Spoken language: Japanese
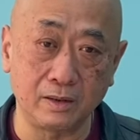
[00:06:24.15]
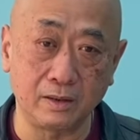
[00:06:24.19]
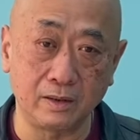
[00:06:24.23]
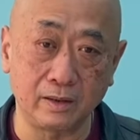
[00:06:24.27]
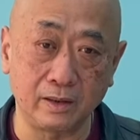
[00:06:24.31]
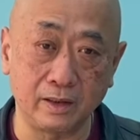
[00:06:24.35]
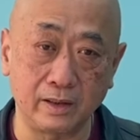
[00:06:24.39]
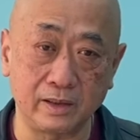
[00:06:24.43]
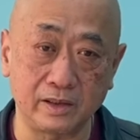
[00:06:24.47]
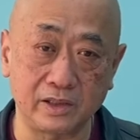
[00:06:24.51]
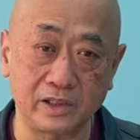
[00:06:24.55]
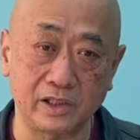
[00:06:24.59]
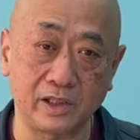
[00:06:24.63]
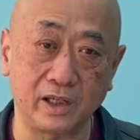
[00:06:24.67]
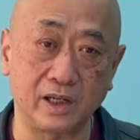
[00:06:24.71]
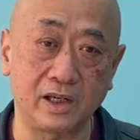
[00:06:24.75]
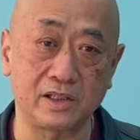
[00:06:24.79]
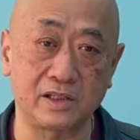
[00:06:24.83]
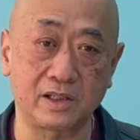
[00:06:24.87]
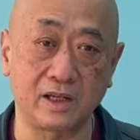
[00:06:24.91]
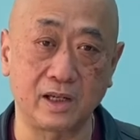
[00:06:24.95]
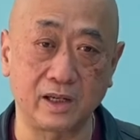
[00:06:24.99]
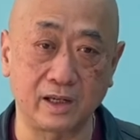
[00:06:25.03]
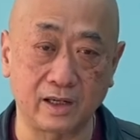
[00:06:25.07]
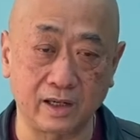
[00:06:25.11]
えー、試合
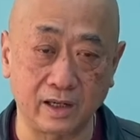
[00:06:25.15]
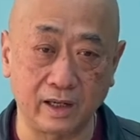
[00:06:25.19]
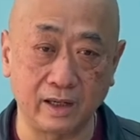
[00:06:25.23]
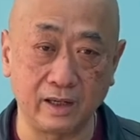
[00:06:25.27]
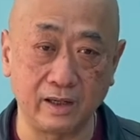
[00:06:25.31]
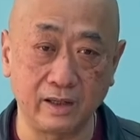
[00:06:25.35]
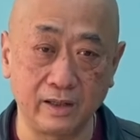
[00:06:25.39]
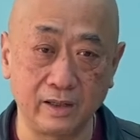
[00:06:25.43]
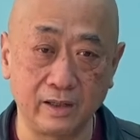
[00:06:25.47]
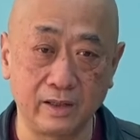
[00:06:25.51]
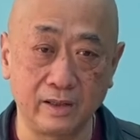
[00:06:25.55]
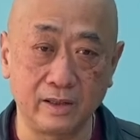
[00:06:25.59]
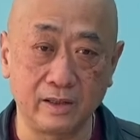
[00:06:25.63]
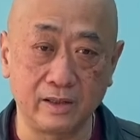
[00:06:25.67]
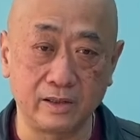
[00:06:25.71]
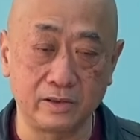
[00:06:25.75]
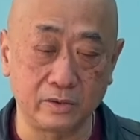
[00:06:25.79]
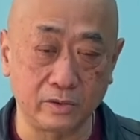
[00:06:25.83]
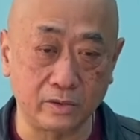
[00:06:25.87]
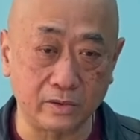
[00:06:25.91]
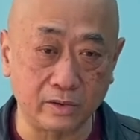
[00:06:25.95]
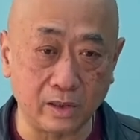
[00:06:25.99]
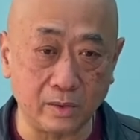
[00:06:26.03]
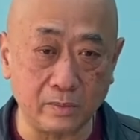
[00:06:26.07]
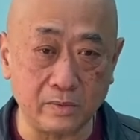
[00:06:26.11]
再開、そ
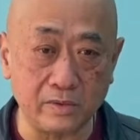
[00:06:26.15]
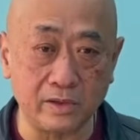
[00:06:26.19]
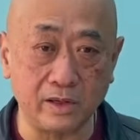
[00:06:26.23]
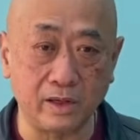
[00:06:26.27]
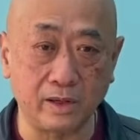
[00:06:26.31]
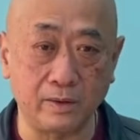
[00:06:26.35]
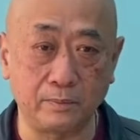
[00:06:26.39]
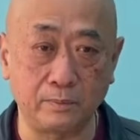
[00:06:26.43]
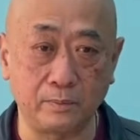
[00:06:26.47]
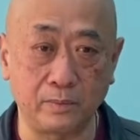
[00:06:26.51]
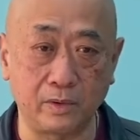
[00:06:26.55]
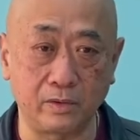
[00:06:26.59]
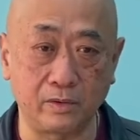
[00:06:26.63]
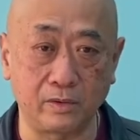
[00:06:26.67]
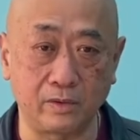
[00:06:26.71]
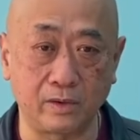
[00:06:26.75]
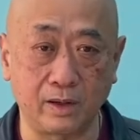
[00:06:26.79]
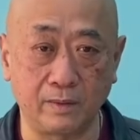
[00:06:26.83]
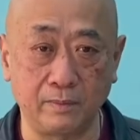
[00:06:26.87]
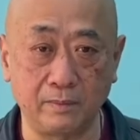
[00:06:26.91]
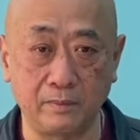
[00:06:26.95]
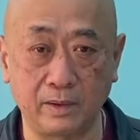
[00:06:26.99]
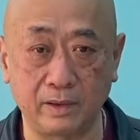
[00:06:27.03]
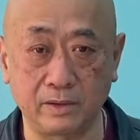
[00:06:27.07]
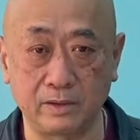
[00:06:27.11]
のためにはあの
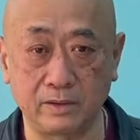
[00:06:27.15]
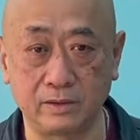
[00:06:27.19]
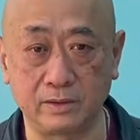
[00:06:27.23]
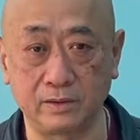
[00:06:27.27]
頑張